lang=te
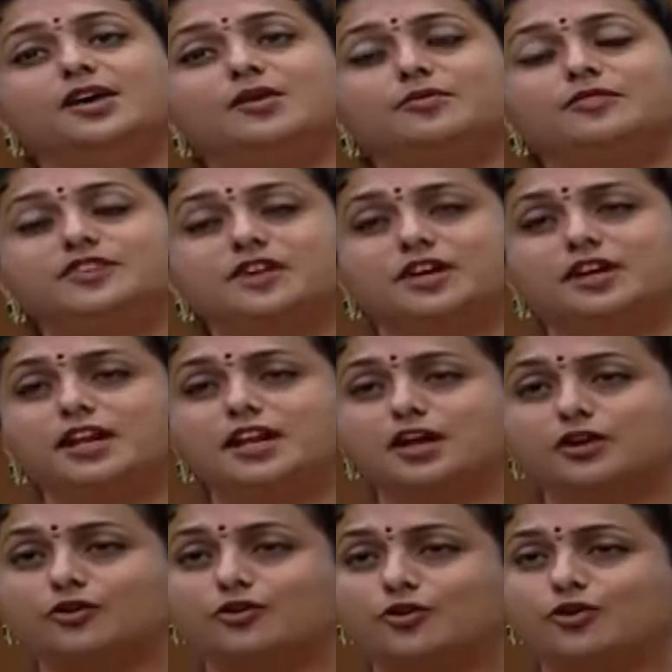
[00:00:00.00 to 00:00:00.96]
జగనన్న
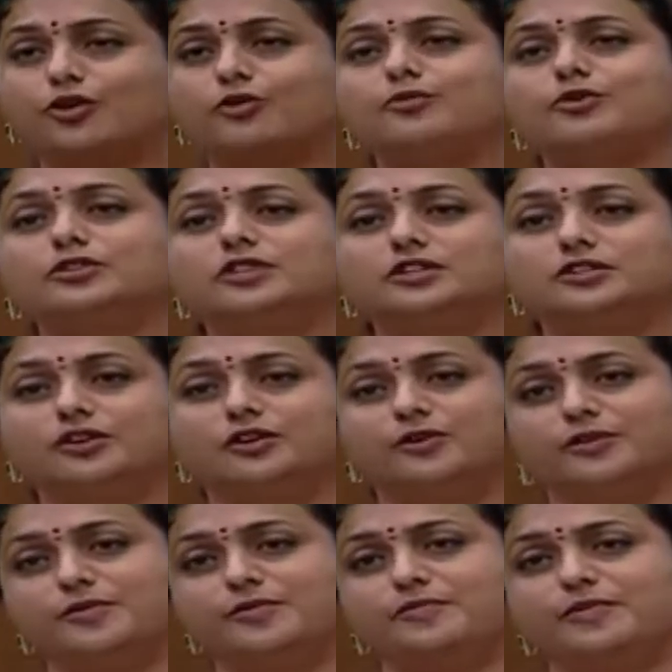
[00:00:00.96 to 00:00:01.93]
గోరుముద్దతో
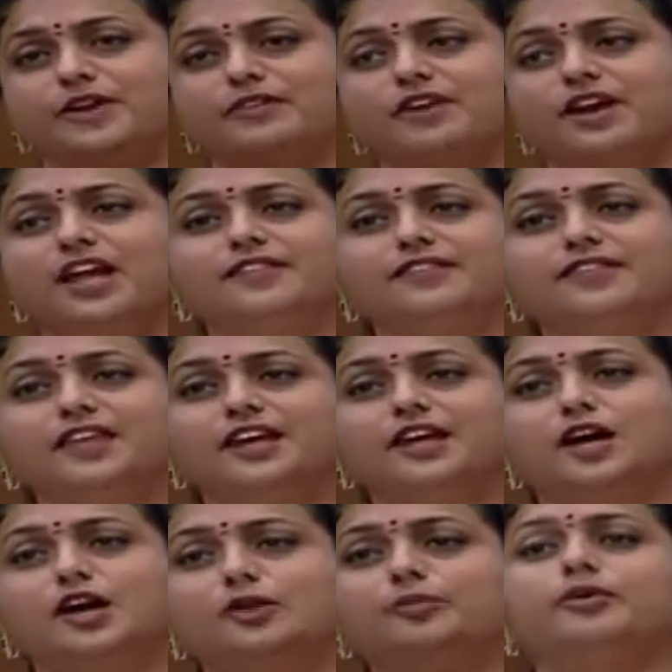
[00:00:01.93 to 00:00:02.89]
మరి వాళ్ళందరి
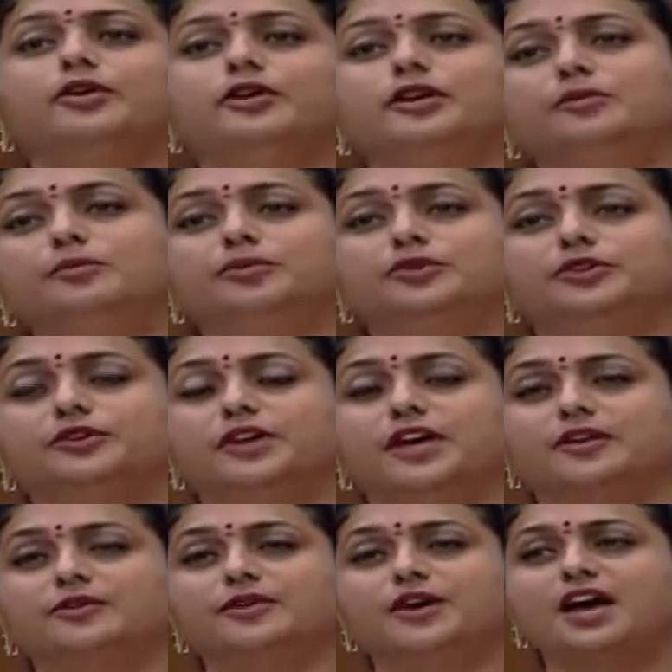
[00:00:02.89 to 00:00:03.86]
కడుపులు
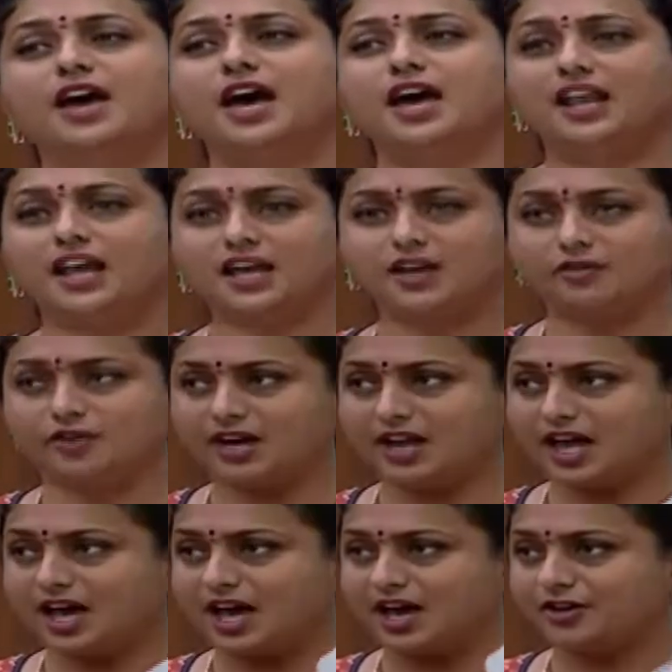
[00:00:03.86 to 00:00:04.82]
నింపుతున్నారు అలాగే వాళ్ళ
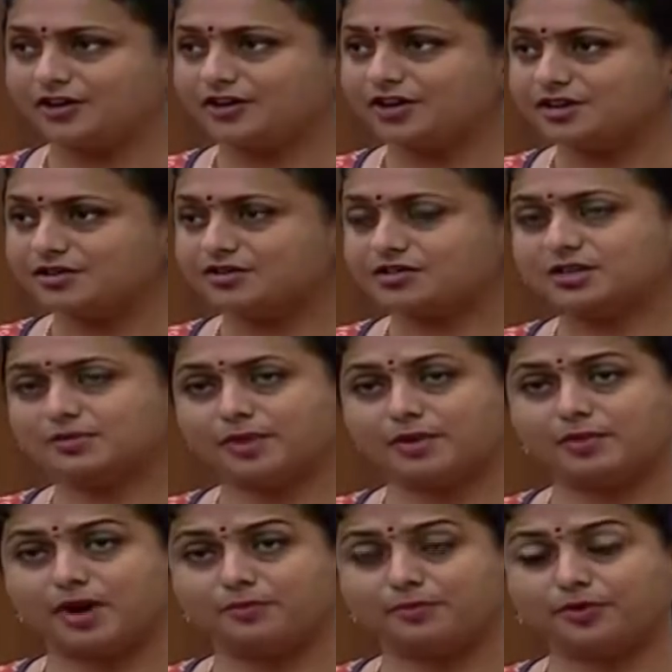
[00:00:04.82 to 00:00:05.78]
ఆరోగ్యం కోసం
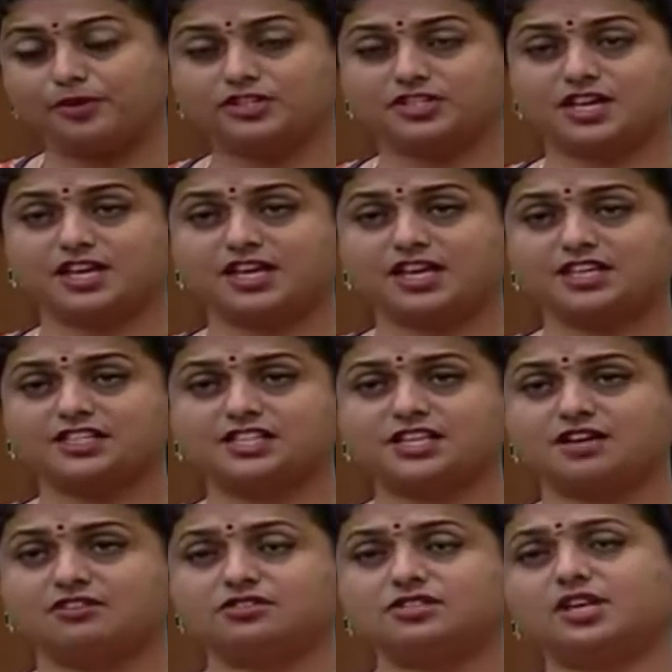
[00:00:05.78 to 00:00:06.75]
మేము అప్పులు
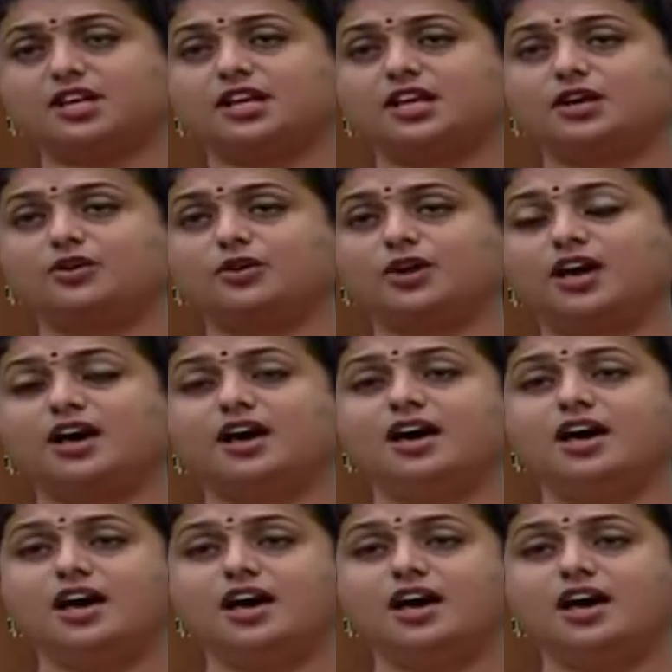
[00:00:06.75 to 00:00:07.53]
చేయాల్సిన అవసరం లేకుండా